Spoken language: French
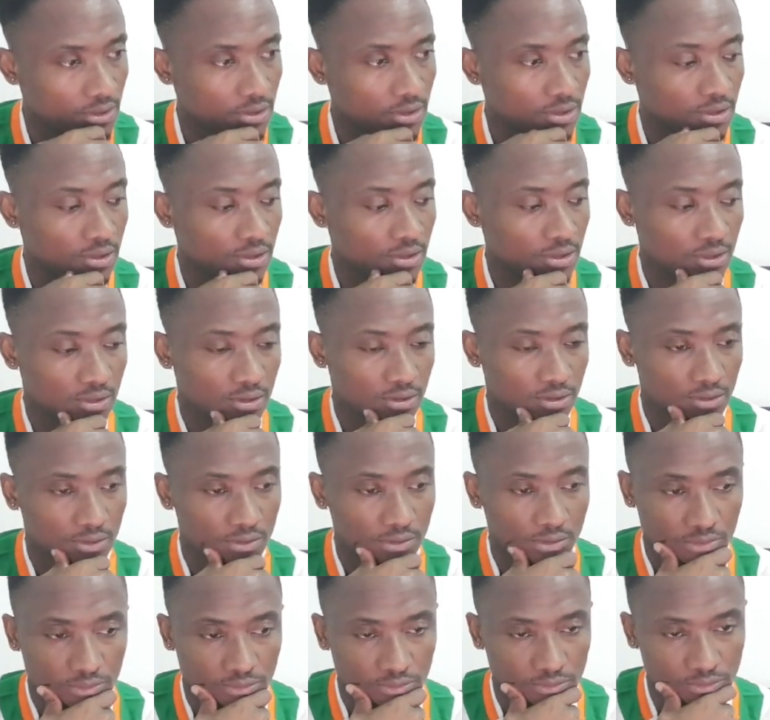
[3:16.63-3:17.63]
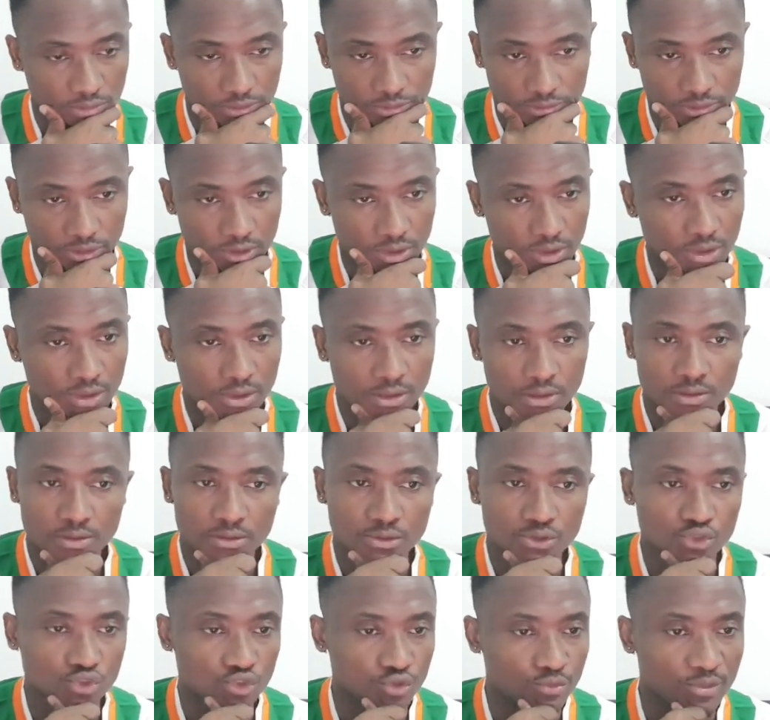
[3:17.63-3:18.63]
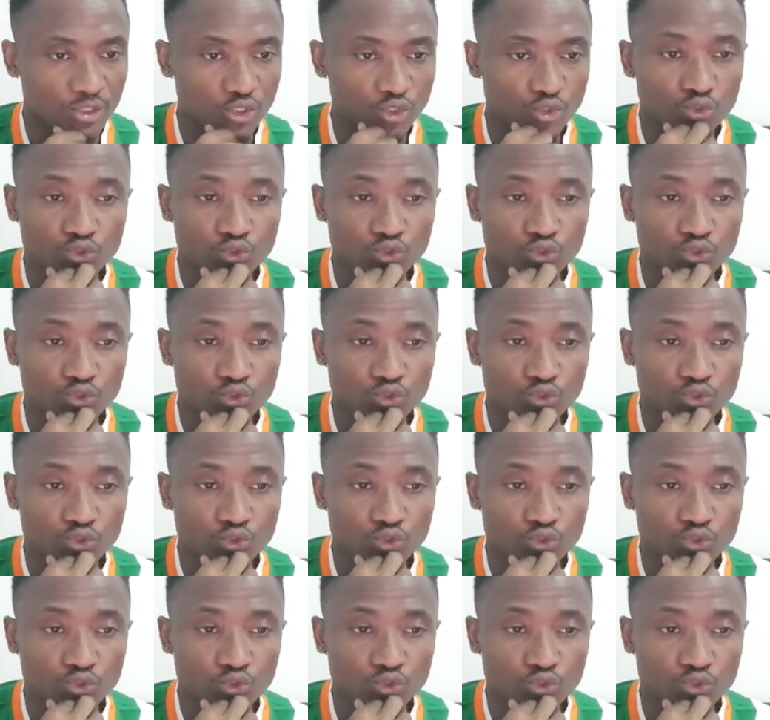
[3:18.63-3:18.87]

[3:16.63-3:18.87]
il y a eu des incompréhensions.